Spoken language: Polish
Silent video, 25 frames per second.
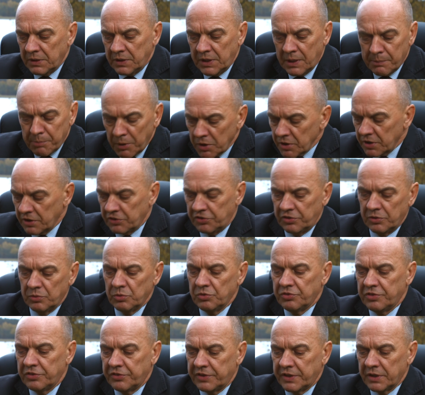nie boję się
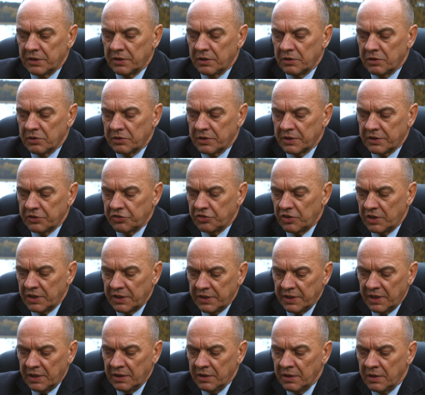użyć tego
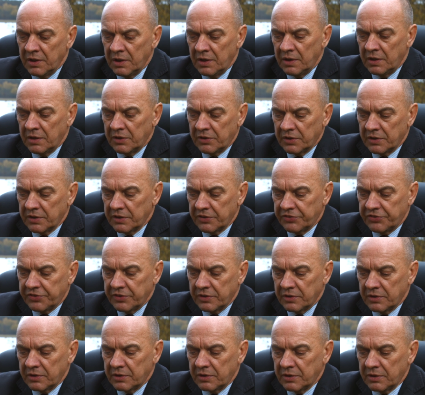określenia, to jest
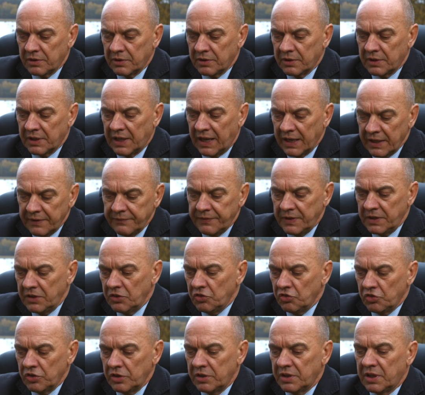y,
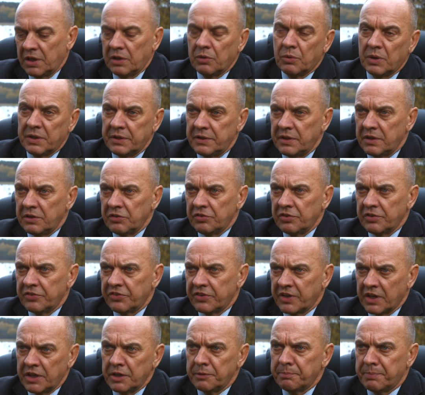największy i najładniejszy
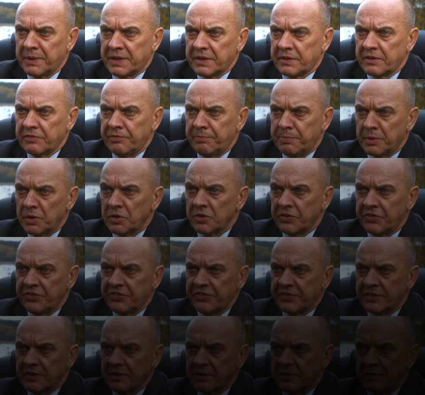skatepark w Polsce.